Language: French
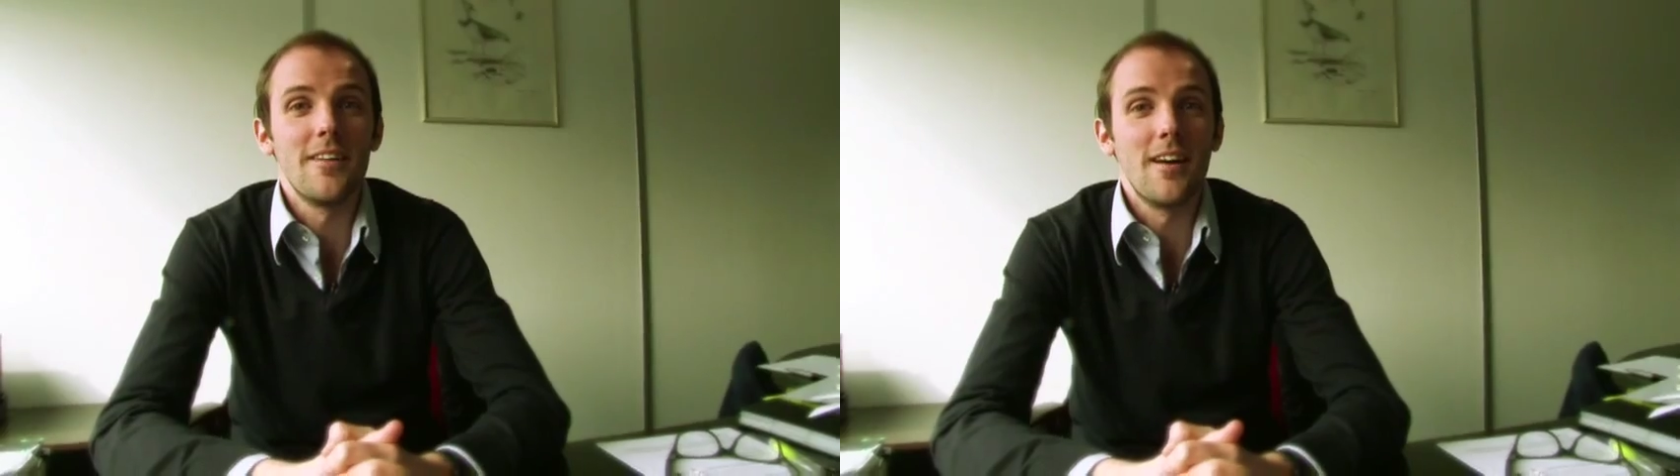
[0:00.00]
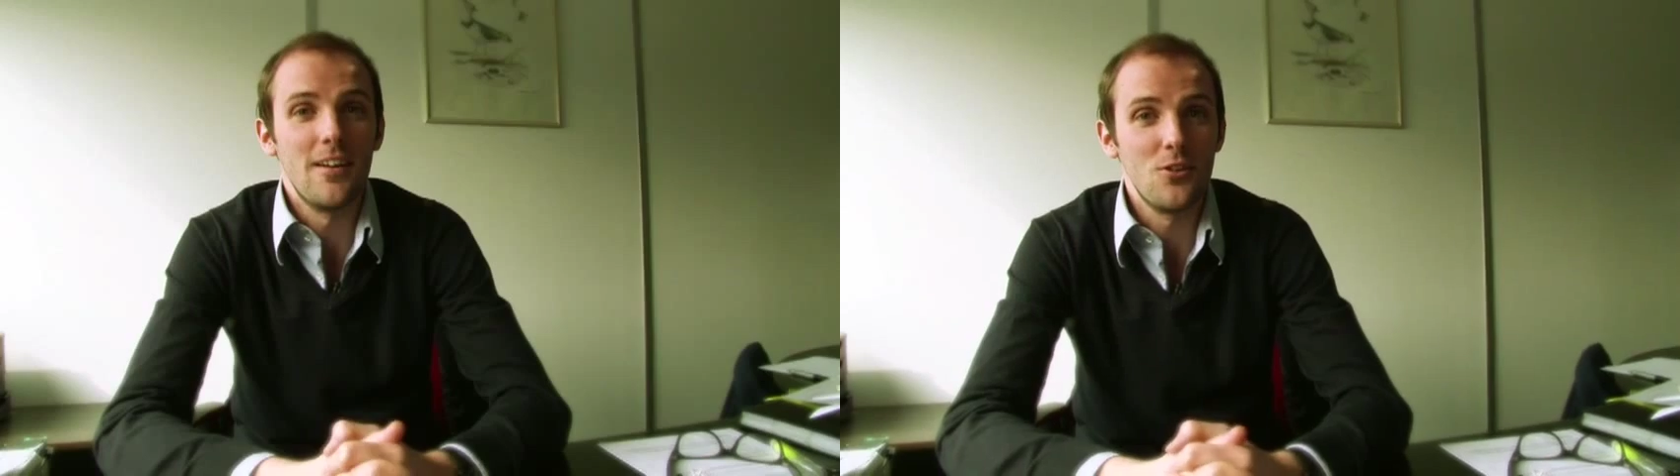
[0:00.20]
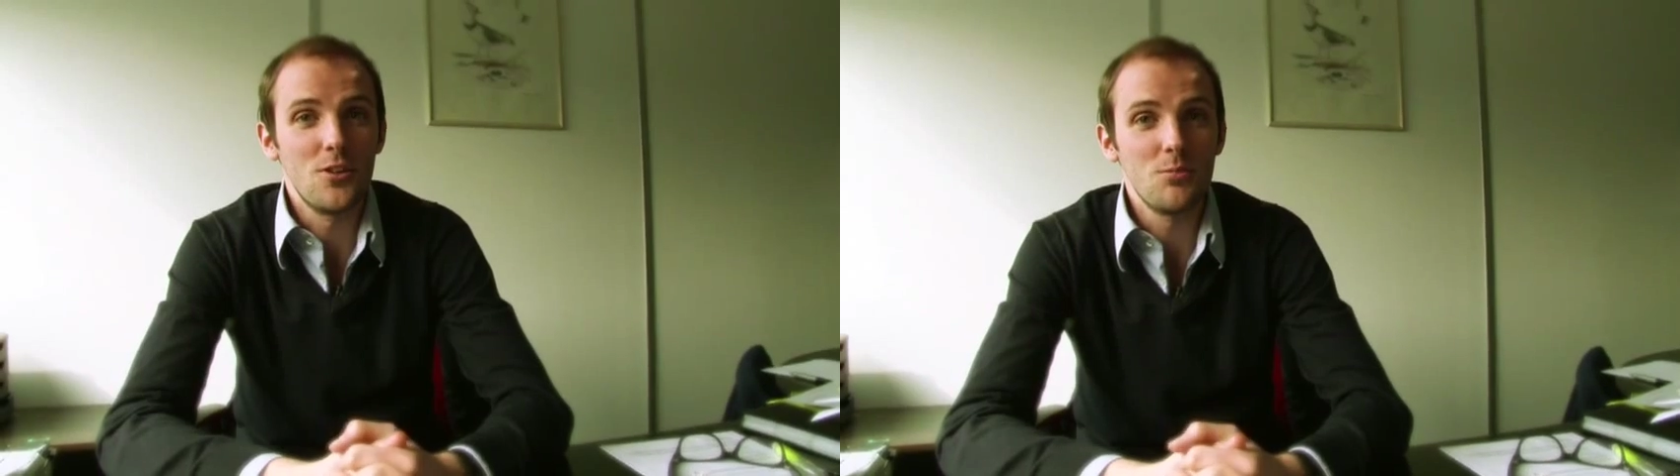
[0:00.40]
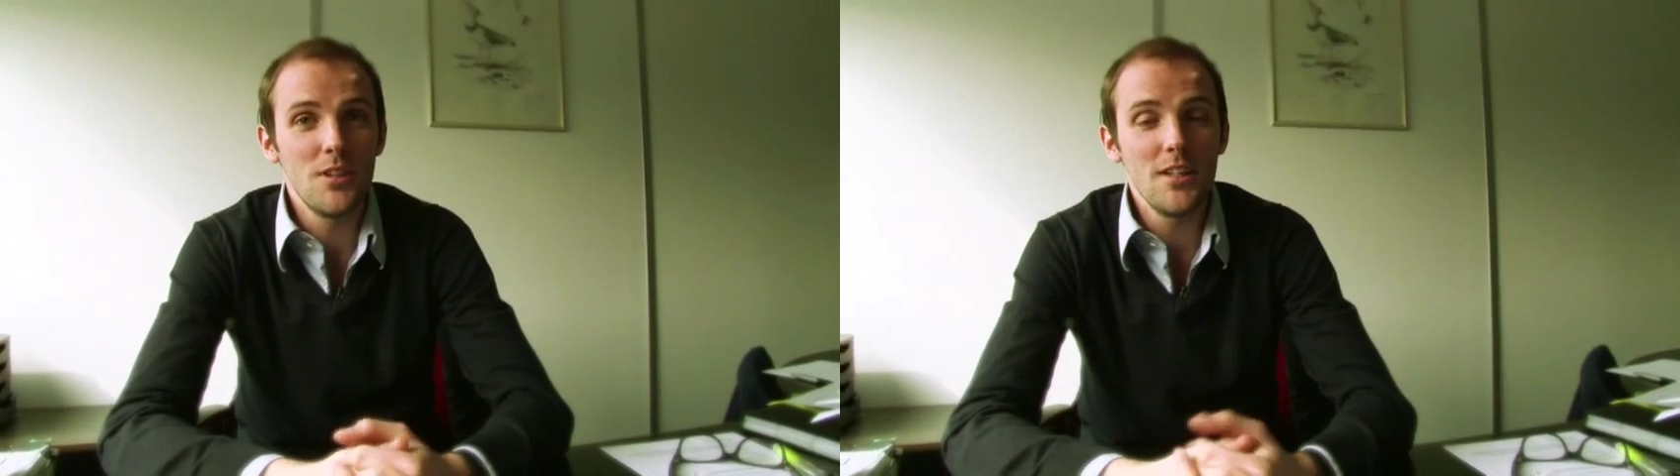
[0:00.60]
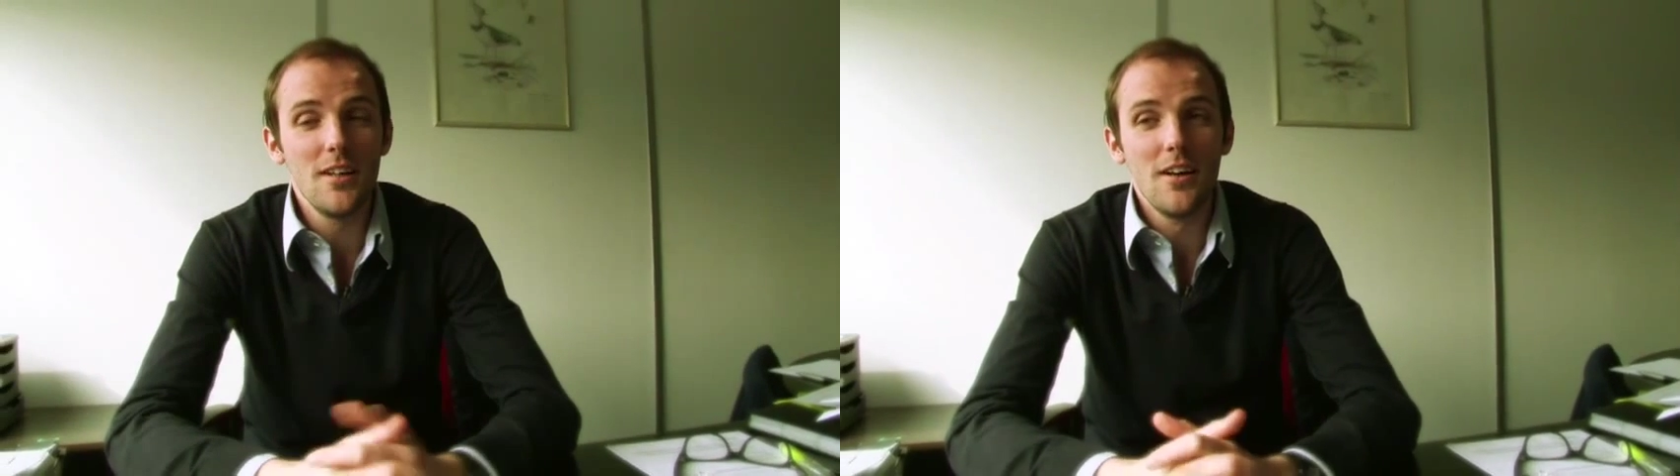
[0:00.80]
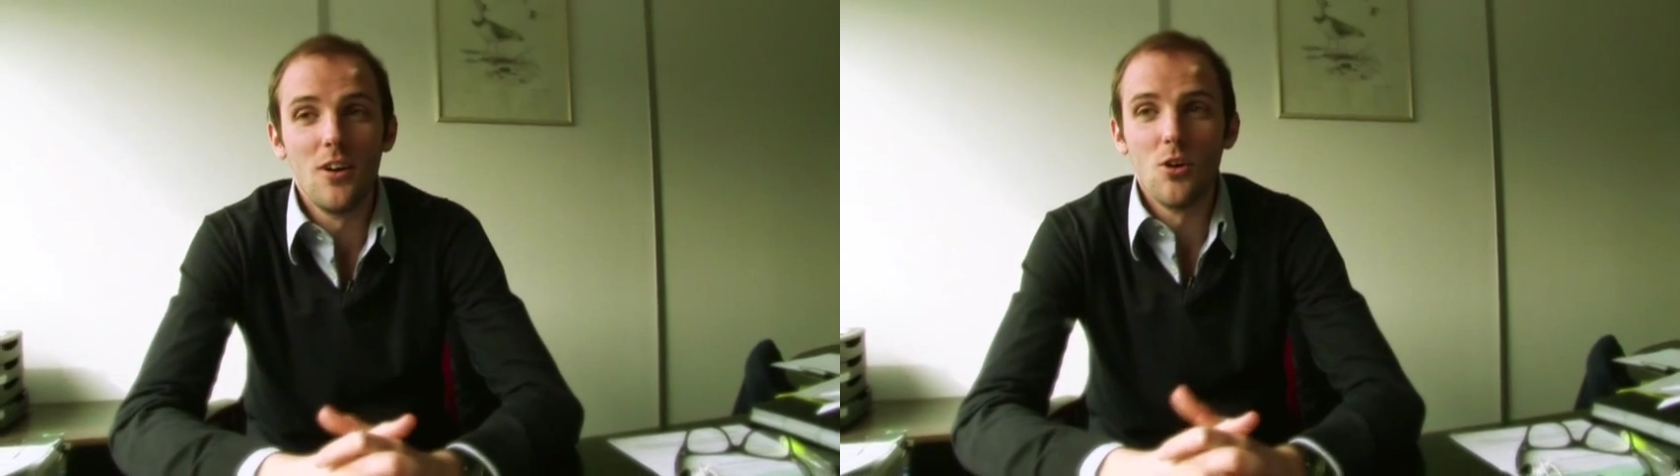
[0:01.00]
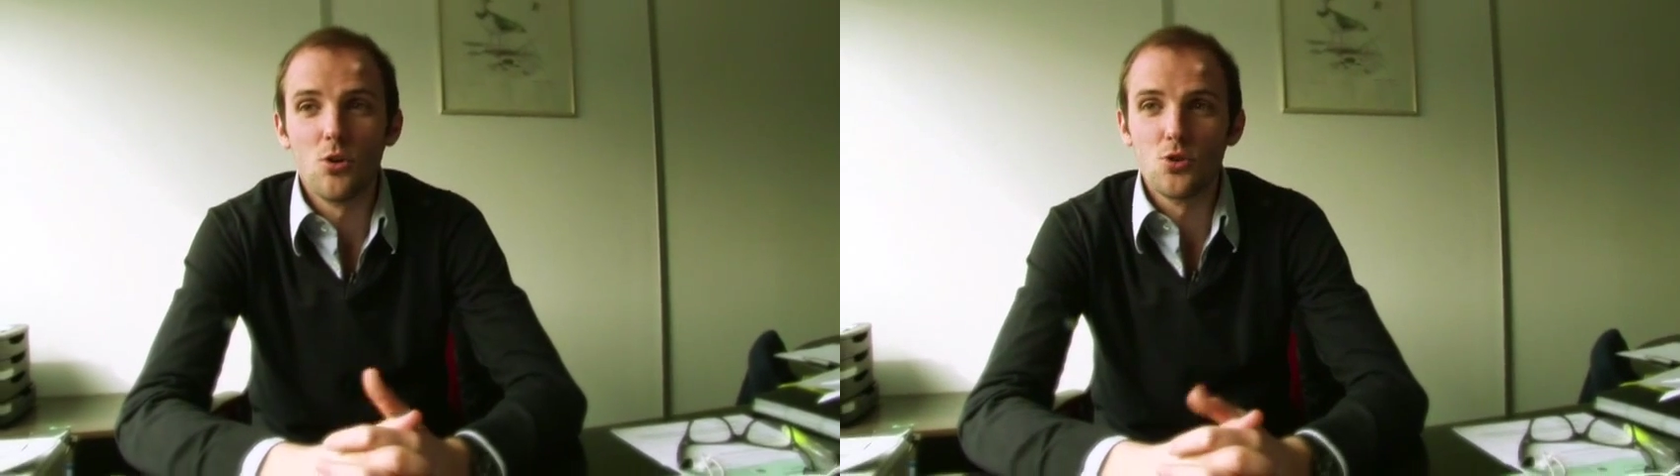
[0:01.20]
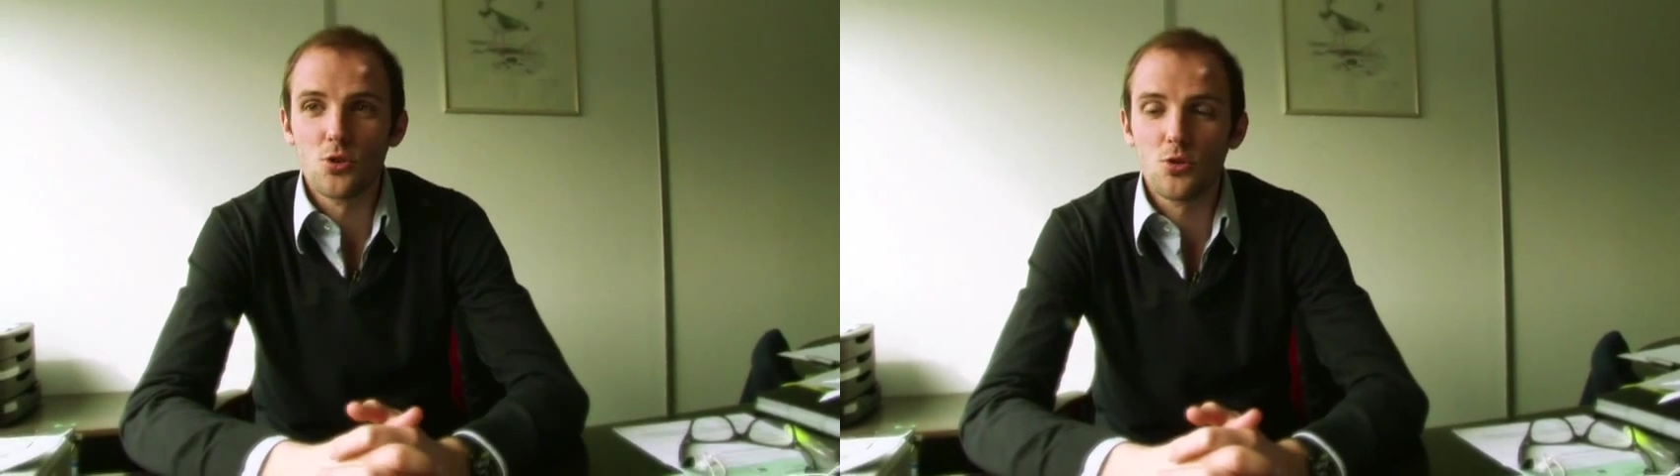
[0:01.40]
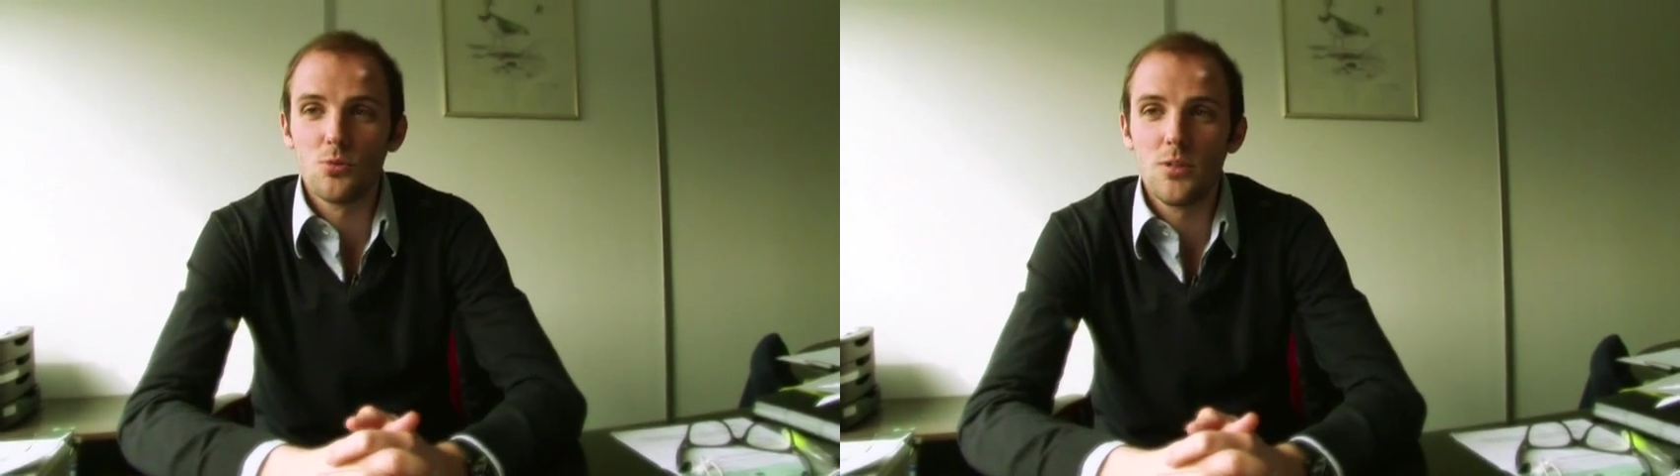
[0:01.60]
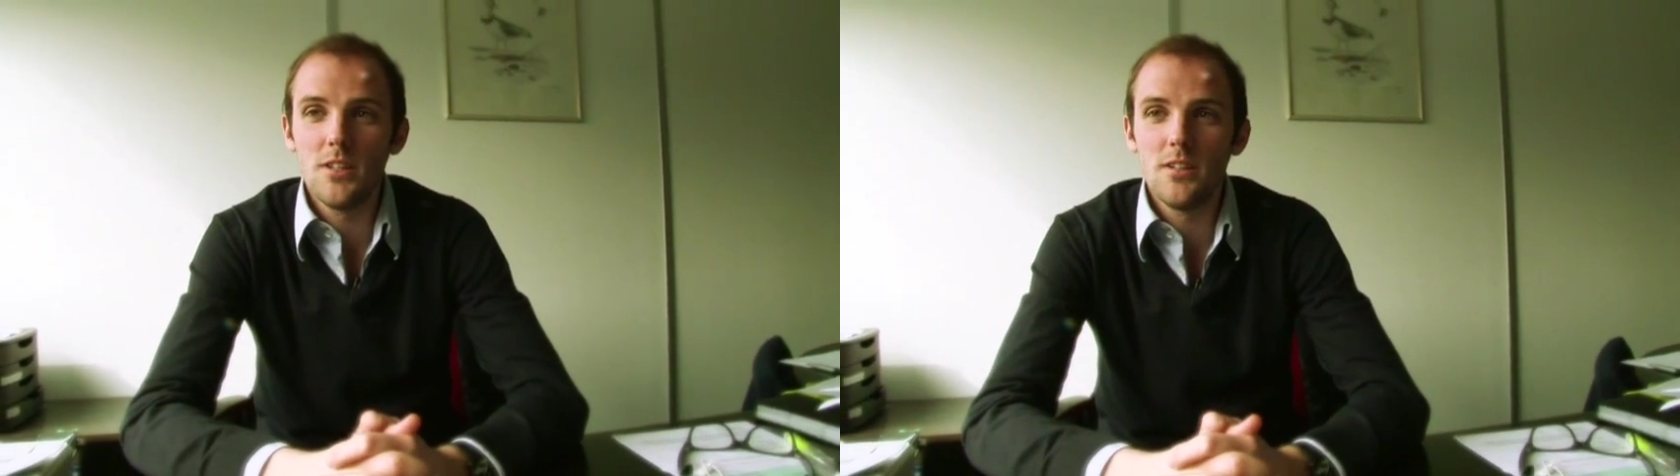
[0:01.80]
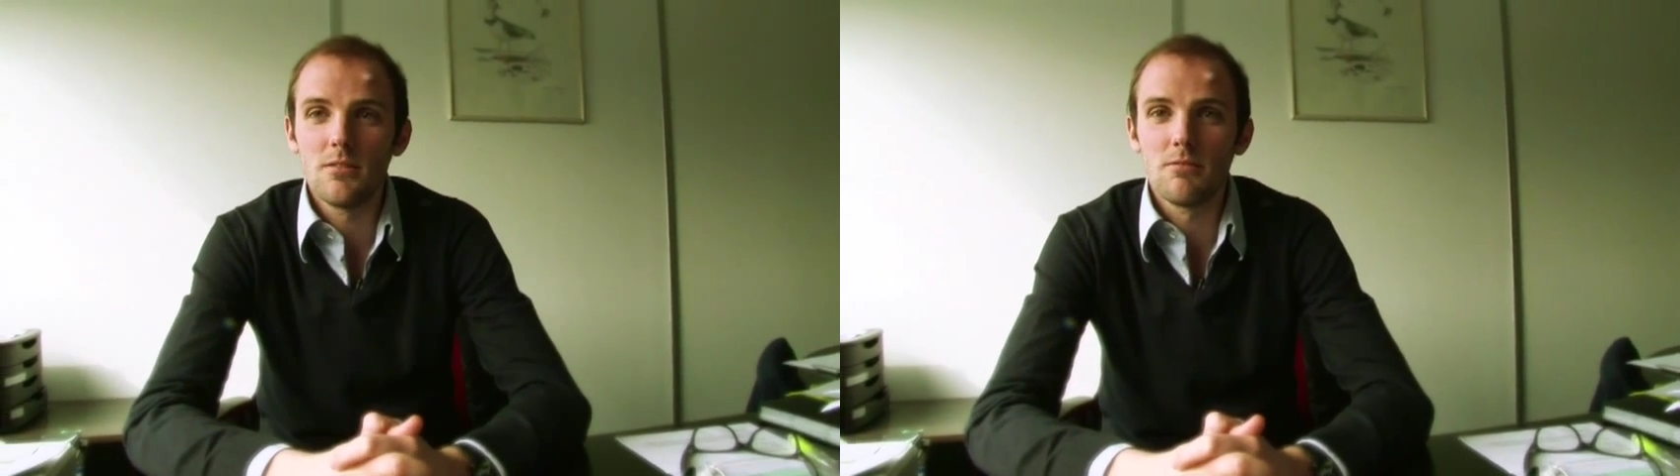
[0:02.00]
il y a un an et demi. Aujourd'hui,